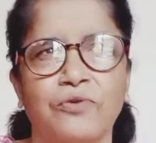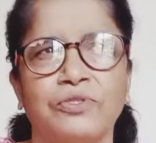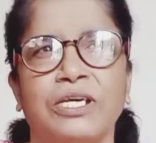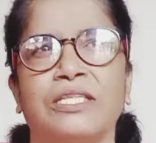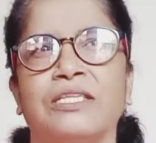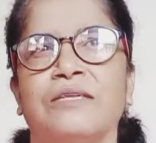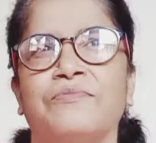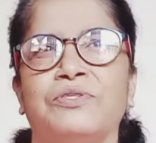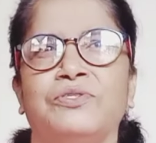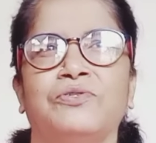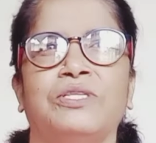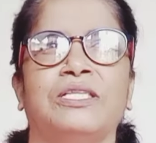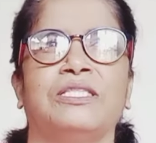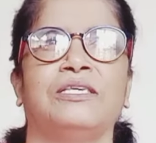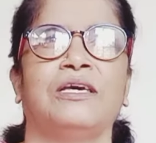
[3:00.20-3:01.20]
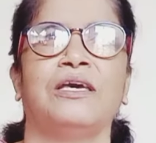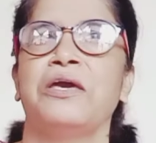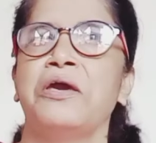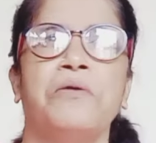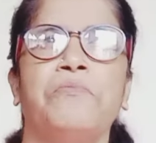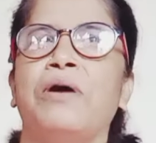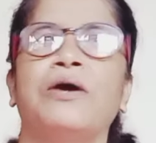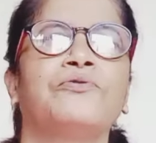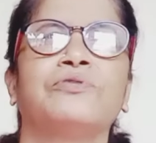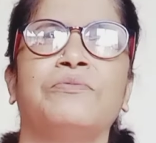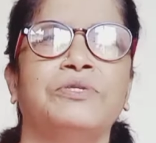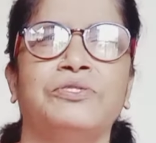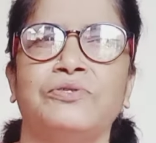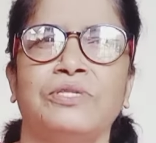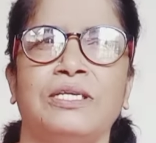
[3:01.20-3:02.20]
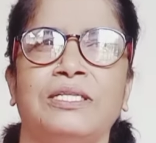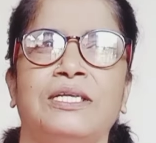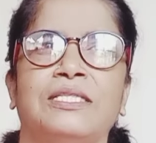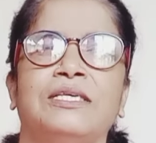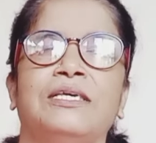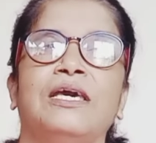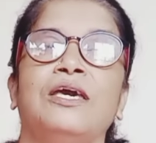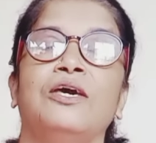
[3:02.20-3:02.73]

को ज़्यादा तवज्जो देती हैं माँ को तवज्जो नहीं देती